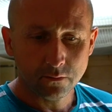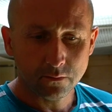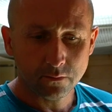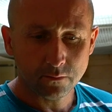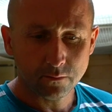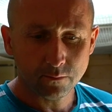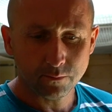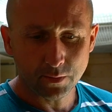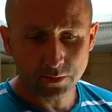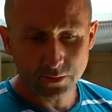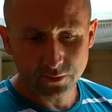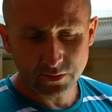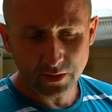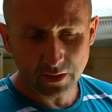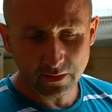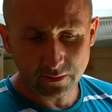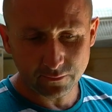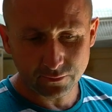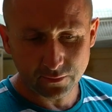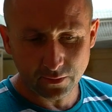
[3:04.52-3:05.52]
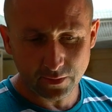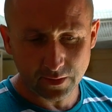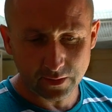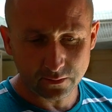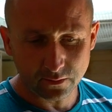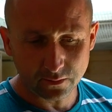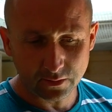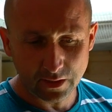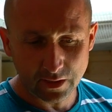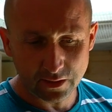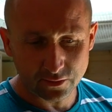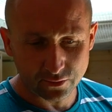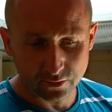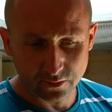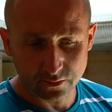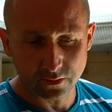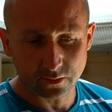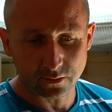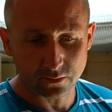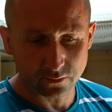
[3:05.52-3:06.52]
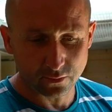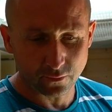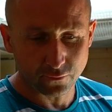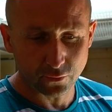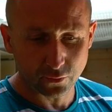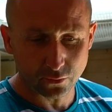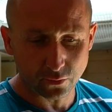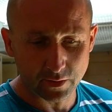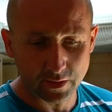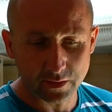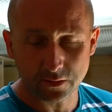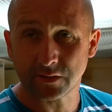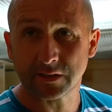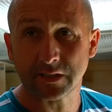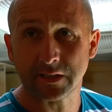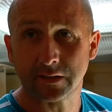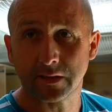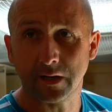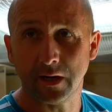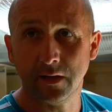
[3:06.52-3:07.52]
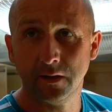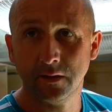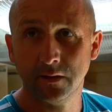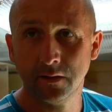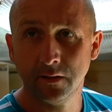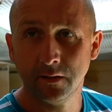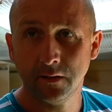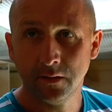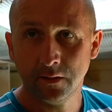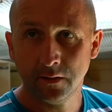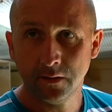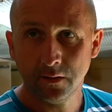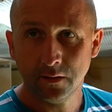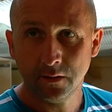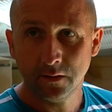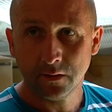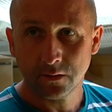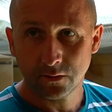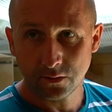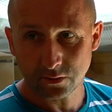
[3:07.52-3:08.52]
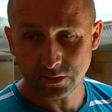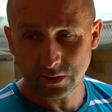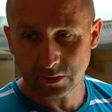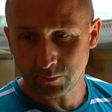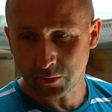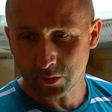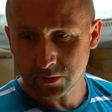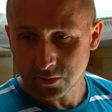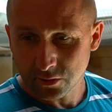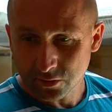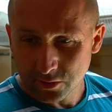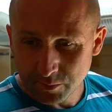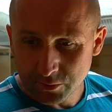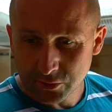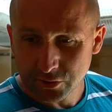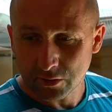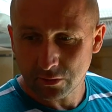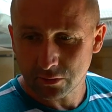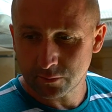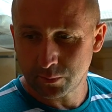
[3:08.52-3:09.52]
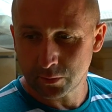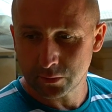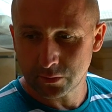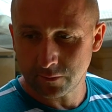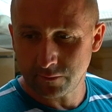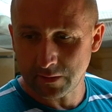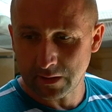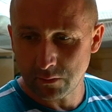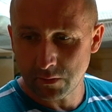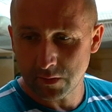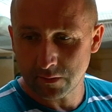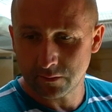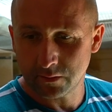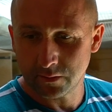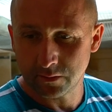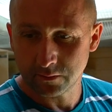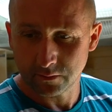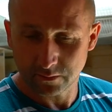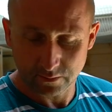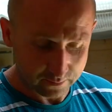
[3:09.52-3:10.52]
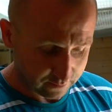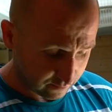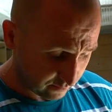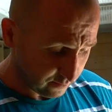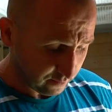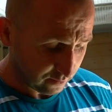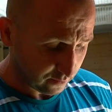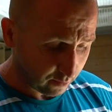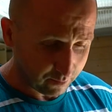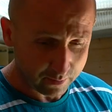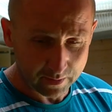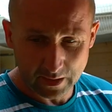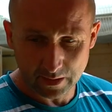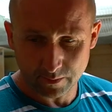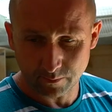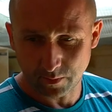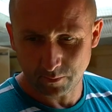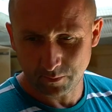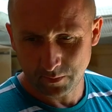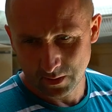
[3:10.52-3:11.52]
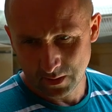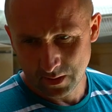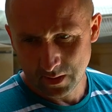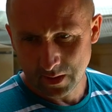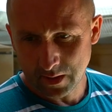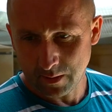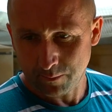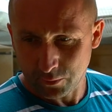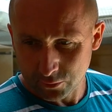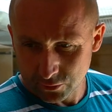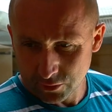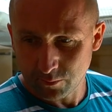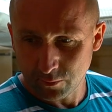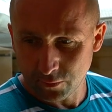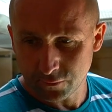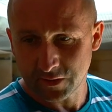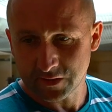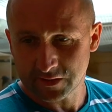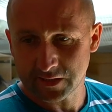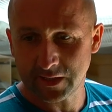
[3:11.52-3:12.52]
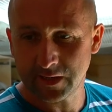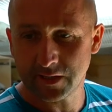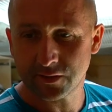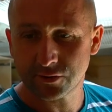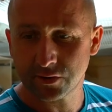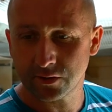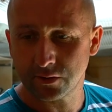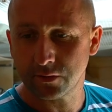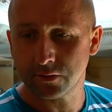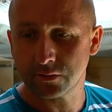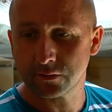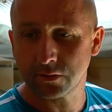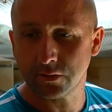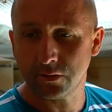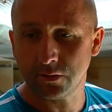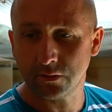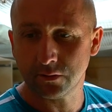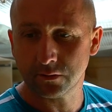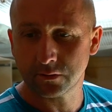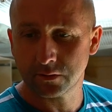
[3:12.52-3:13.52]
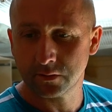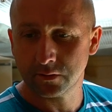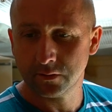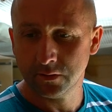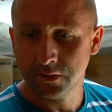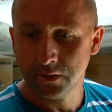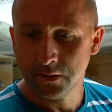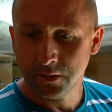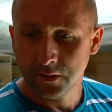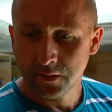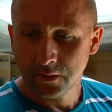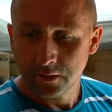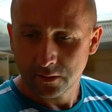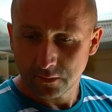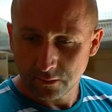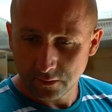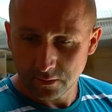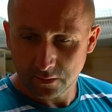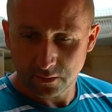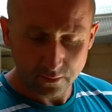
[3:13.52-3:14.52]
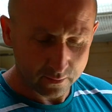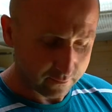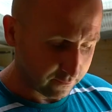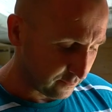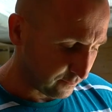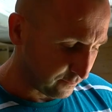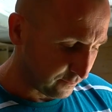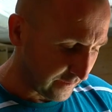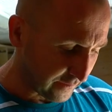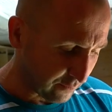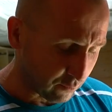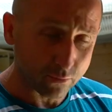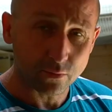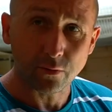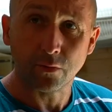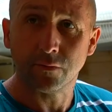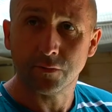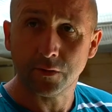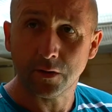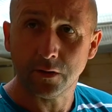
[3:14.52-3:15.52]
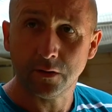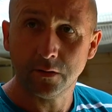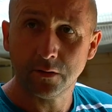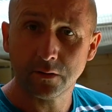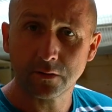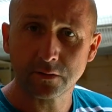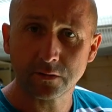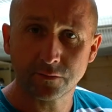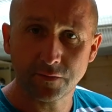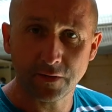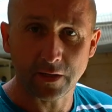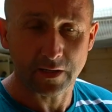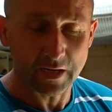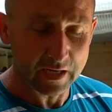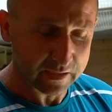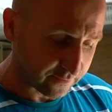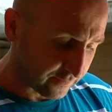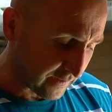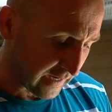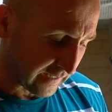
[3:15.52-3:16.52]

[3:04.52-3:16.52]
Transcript: wtorek, środa? Poniedziałek, wtorek to też, no, no futruję dosyta. Dosyć mocno, żeby się odbudowały y, tą karmą. A później mówię, zależy od, od yy, warunków, no jak z